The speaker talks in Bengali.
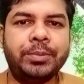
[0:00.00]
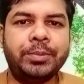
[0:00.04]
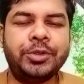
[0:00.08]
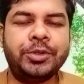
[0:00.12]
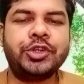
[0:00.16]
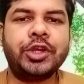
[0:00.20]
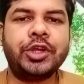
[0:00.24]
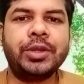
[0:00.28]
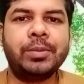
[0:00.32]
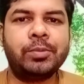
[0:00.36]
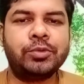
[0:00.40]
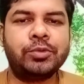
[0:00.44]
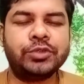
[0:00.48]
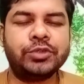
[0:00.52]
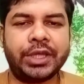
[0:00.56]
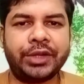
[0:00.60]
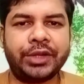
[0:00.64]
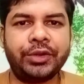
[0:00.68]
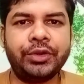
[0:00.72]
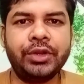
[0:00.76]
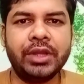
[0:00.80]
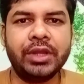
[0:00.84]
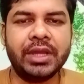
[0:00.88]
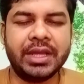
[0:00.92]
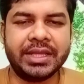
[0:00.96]
বিষয়
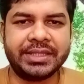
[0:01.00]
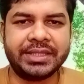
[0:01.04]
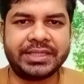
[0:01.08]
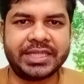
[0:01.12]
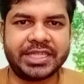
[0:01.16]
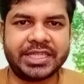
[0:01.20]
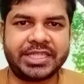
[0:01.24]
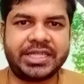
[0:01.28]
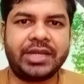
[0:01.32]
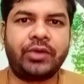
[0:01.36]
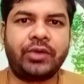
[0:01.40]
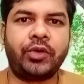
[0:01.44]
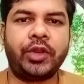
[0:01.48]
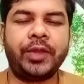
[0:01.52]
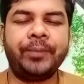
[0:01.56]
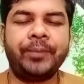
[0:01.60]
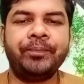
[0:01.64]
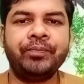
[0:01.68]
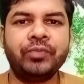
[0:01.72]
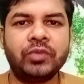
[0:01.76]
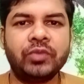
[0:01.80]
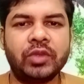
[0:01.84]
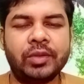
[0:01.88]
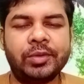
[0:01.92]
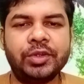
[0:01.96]
বোঝানোর চেষ্টা করি
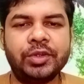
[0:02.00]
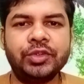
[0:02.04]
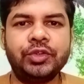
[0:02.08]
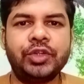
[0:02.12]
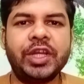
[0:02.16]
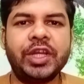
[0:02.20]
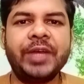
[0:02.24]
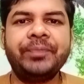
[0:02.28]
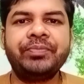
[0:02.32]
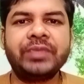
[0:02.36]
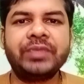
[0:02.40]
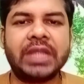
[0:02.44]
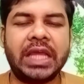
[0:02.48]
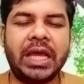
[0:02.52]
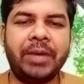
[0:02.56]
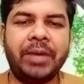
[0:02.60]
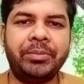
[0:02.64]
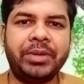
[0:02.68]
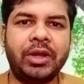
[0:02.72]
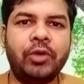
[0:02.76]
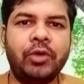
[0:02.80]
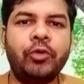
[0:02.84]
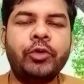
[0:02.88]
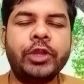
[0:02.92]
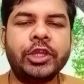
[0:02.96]
তো বন্ধুরা
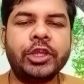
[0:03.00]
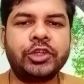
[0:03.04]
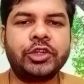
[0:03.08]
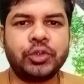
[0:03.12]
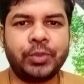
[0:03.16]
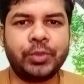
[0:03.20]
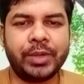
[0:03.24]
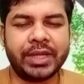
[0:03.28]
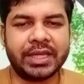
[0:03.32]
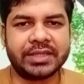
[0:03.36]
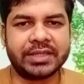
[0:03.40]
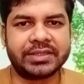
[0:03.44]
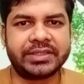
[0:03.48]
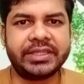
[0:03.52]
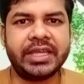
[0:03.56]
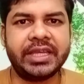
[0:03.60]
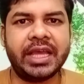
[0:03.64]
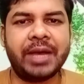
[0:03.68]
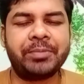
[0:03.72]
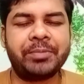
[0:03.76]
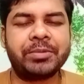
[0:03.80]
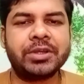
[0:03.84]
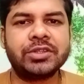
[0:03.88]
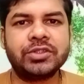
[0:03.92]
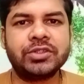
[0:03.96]
আমরা অনেক সময় আছি
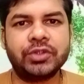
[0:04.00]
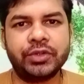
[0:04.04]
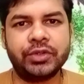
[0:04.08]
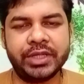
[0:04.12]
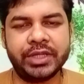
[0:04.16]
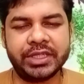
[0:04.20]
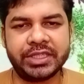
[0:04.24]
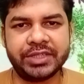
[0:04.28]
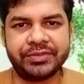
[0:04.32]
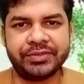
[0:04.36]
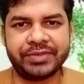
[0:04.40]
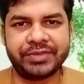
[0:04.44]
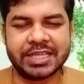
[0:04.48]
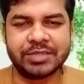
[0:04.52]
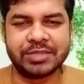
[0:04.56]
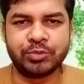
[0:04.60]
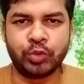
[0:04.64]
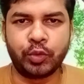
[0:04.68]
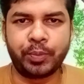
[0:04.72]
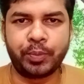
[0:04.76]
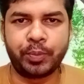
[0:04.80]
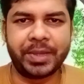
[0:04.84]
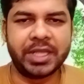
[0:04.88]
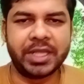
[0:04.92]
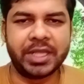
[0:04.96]
আমরা যখন একটি
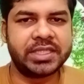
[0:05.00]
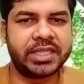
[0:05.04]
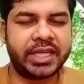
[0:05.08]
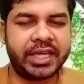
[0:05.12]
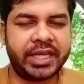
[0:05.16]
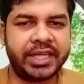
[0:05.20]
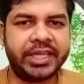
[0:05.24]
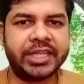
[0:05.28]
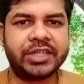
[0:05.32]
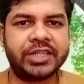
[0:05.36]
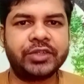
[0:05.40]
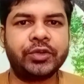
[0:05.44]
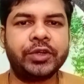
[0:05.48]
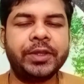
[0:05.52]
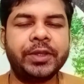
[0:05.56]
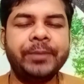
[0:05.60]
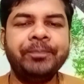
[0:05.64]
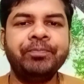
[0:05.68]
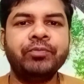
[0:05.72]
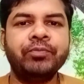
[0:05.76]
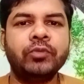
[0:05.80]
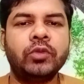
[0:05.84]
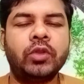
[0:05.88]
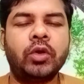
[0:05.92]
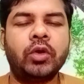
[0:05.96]
ফেসবুক পেজ ক্রিয়েট করি
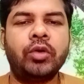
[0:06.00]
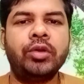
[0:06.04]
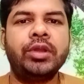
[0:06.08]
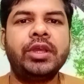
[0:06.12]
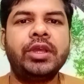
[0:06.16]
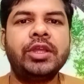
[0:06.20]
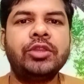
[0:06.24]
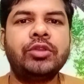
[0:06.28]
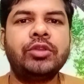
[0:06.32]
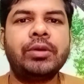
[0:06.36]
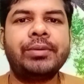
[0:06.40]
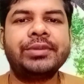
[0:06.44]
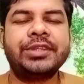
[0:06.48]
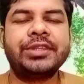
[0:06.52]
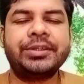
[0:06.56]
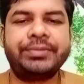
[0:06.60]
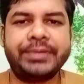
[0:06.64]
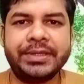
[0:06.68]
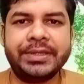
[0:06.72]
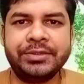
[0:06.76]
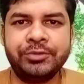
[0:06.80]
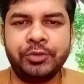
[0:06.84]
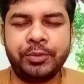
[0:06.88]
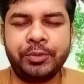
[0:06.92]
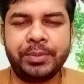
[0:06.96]
তখন কিন্তু আমাদের
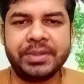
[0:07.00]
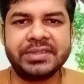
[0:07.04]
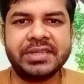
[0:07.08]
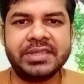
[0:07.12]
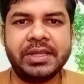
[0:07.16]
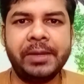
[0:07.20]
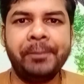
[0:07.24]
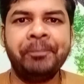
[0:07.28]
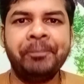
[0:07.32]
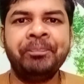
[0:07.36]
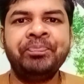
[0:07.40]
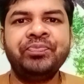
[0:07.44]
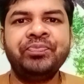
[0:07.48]
ফেসবুক পেজের